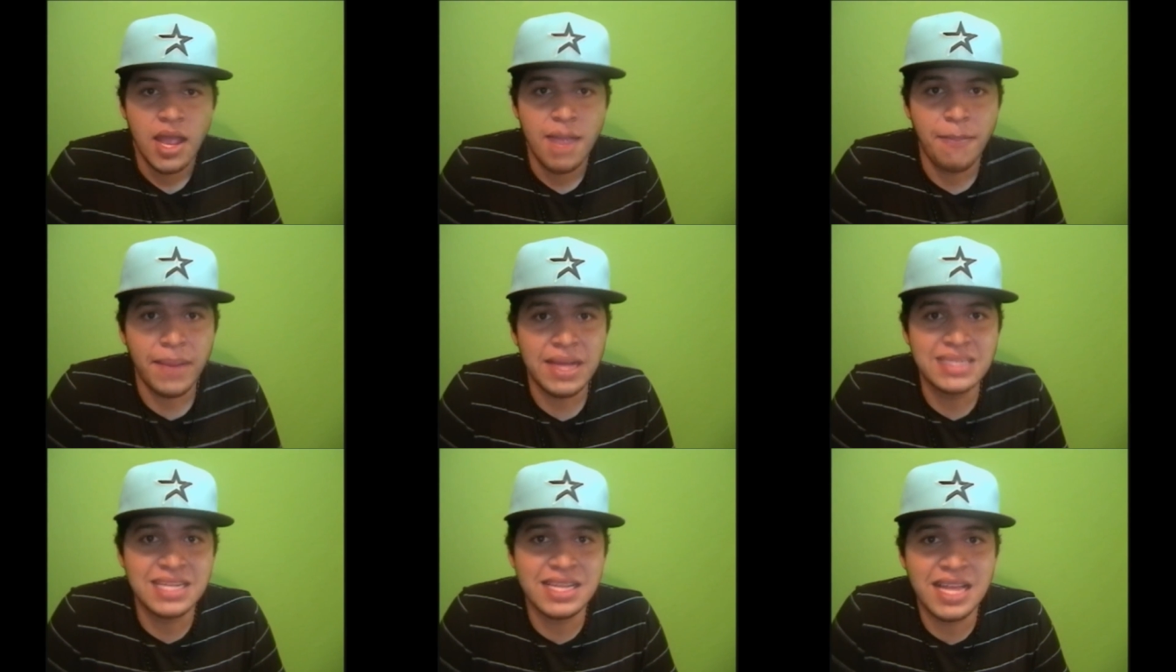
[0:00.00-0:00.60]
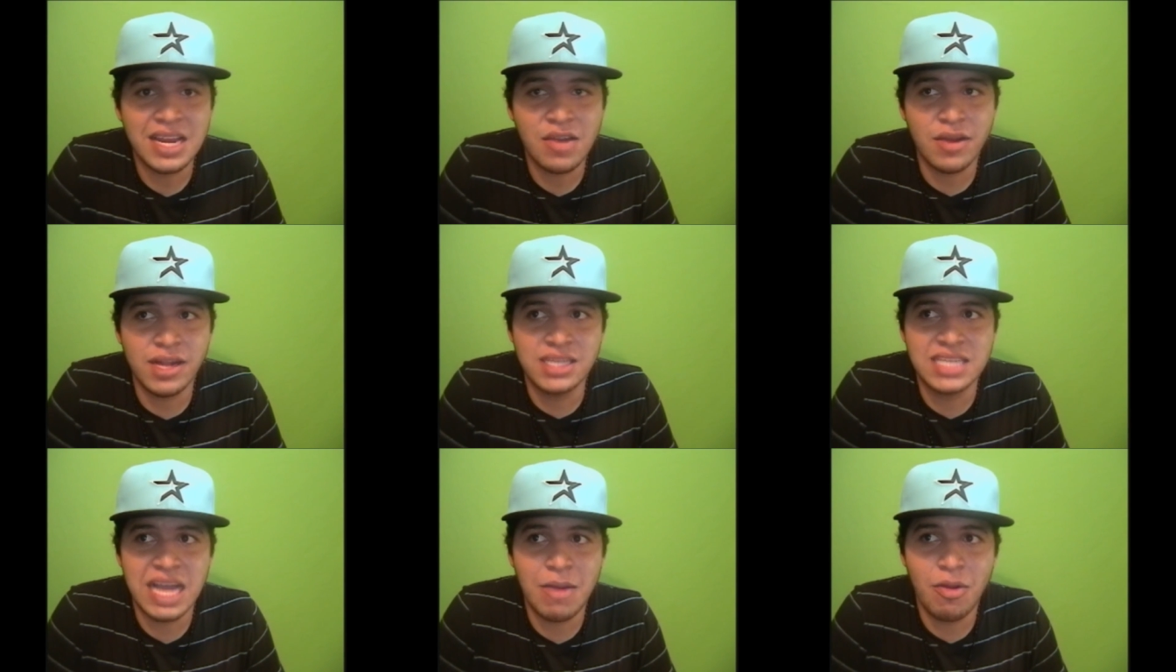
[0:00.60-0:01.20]
Empiezas a andar con
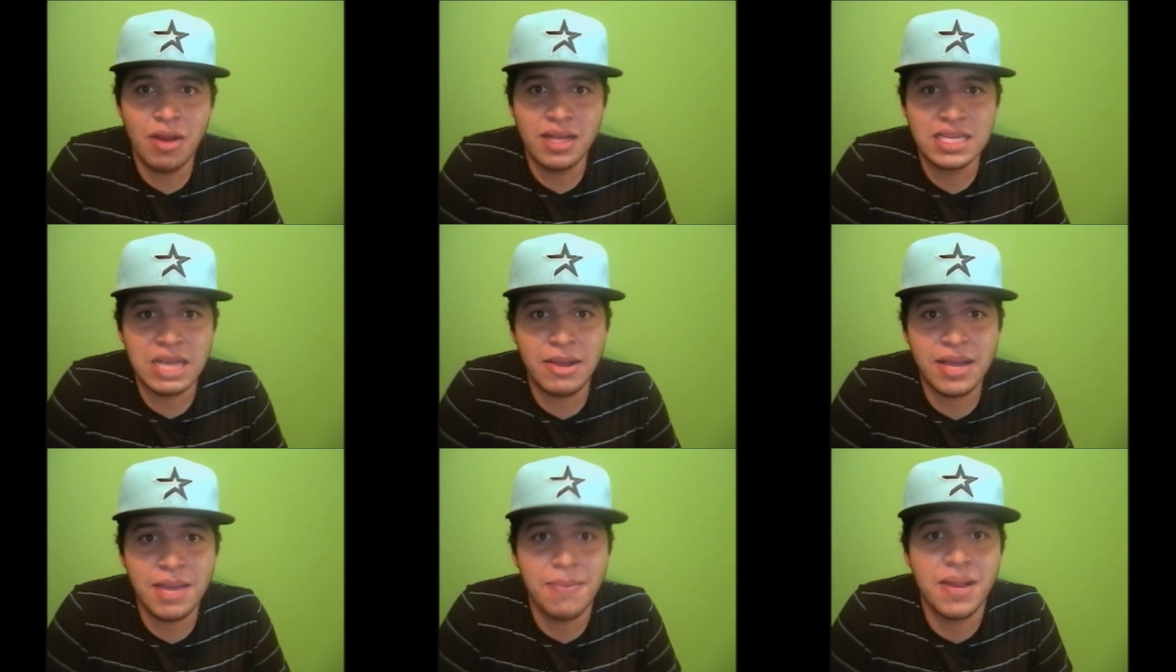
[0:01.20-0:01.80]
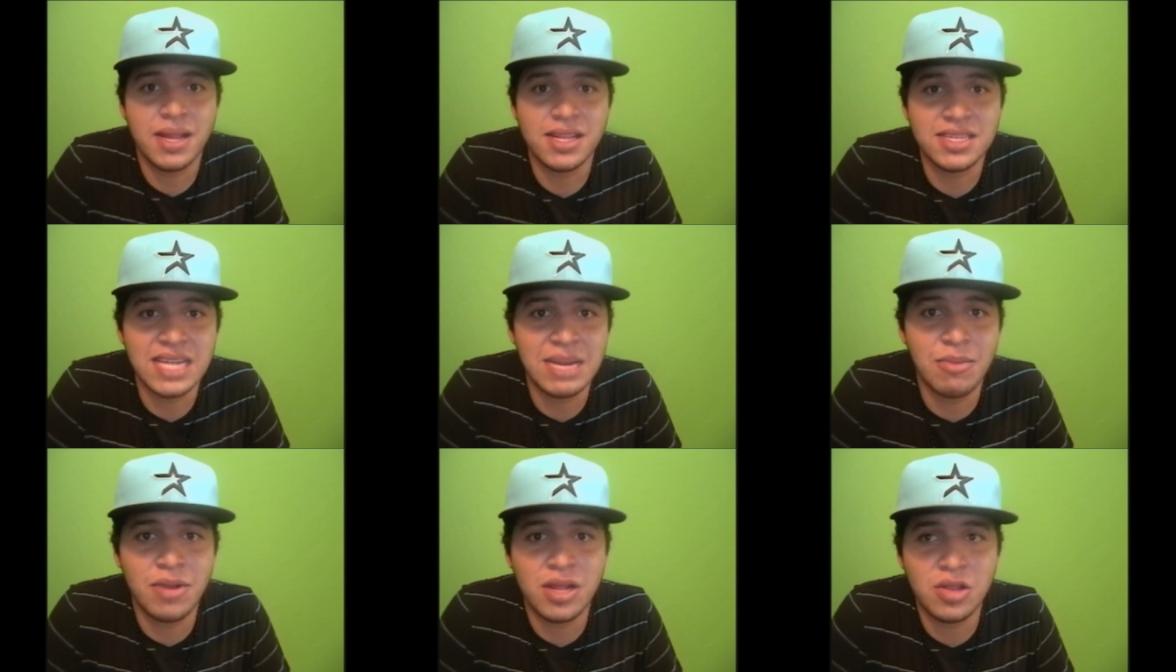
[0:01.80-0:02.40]
el chavo la chava que para ti es
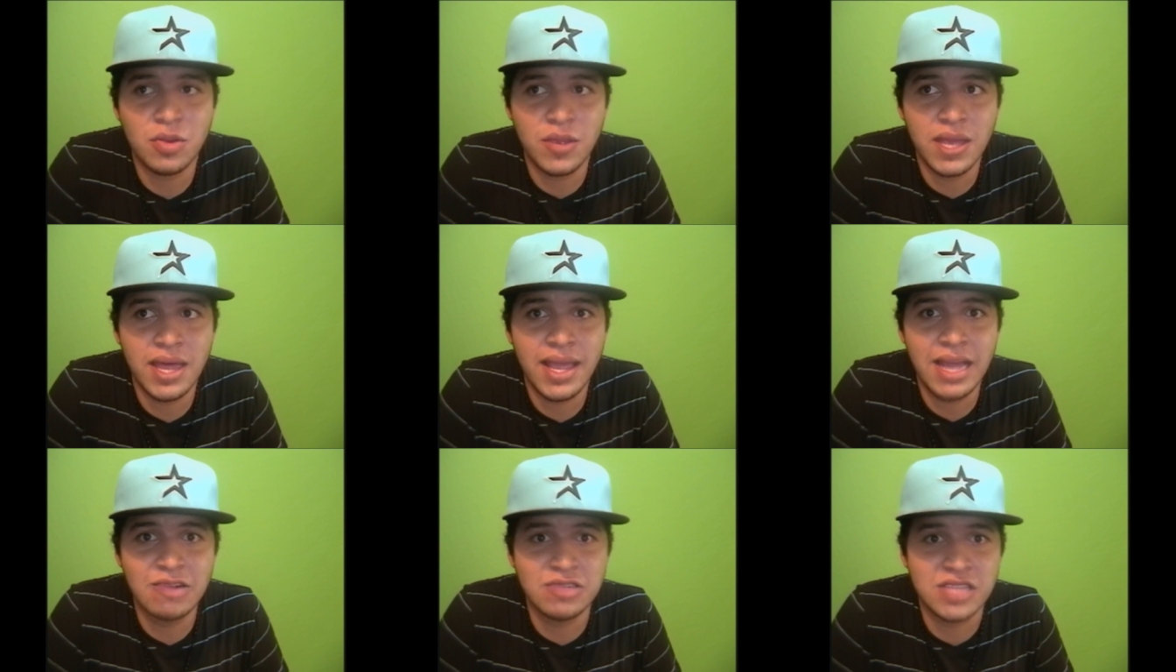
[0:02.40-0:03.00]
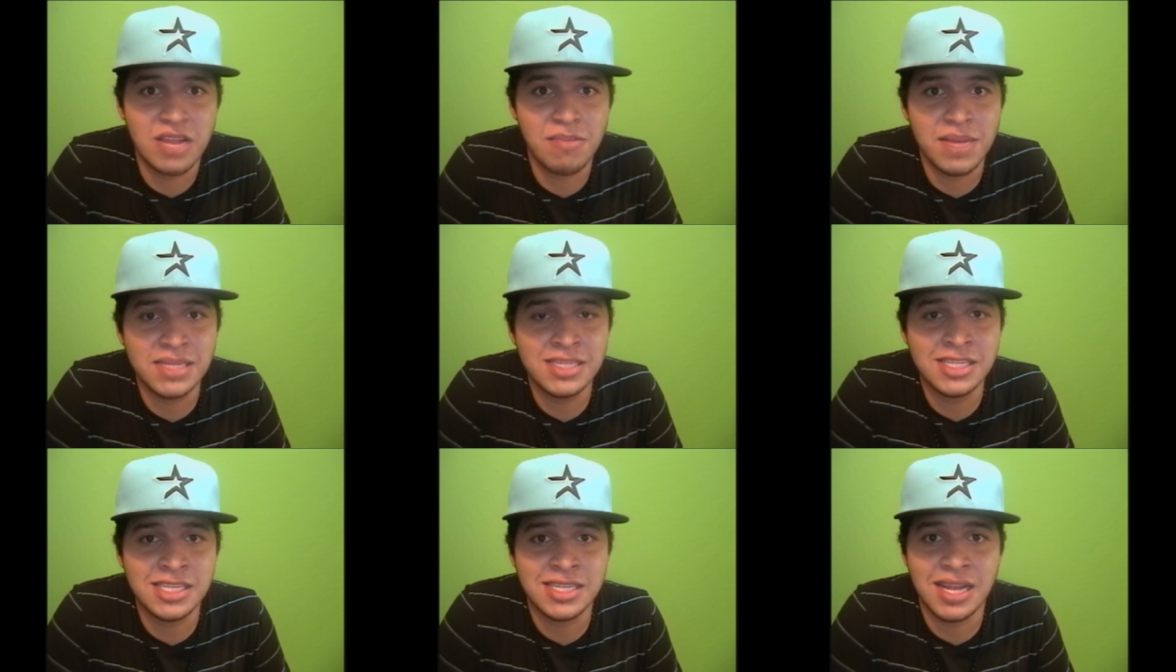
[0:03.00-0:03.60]
el amor de tu vida y a los tres
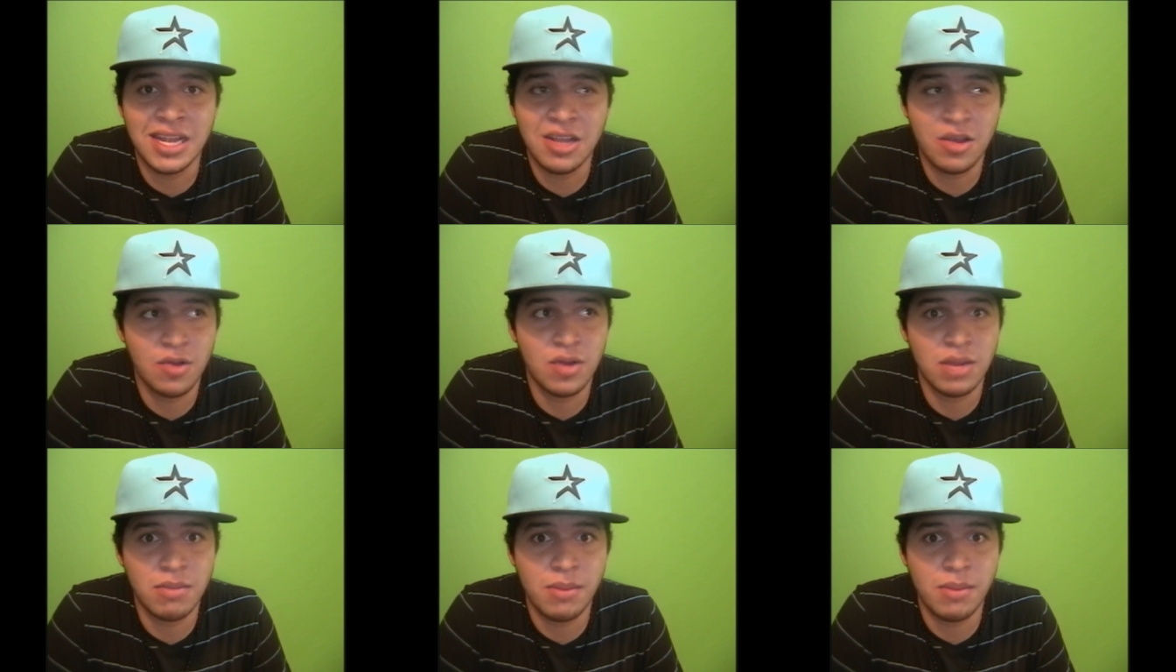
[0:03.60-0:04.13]
meses te salen con una